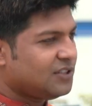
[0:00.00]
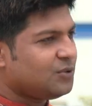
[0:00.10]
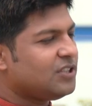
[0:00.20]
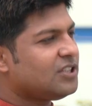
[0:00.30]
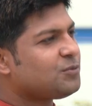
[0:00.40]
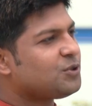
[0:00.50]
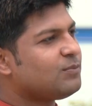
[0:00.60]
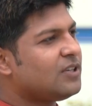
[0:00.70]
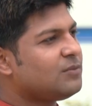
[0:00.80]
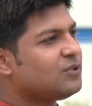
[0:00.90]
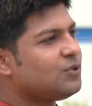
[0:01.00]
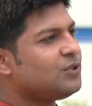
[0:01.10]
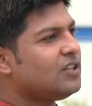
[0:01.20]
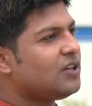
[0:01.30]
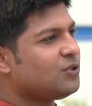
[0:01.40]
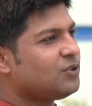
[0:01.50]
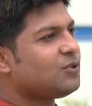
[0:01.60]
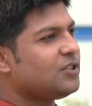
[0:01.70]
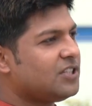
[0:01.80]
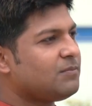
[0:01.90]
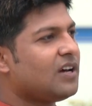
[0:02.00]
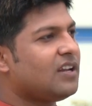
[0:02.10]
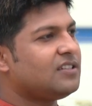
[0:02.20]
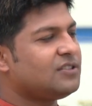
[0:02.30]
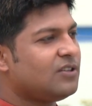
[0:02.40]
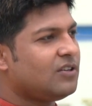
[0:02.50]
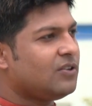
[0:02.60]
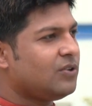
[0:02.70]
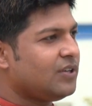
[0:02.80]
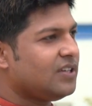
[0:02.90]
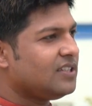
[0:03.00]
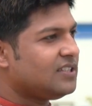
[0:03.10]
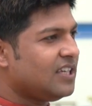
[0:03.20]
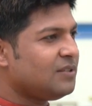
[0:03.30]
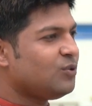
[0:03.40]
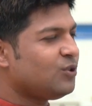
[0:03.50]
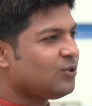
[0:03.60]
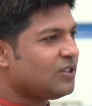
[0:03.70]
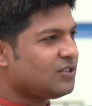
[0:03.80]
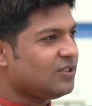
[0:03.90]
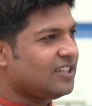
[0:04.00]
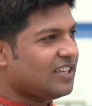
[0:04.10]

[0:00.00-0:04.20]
টি টোয়েন্টিতে প্রথমবারের মতো অধিনায়কত্ব করেছেন বাংলাদেশ দলের হয়ে সেই মুহূর্তটা আসলে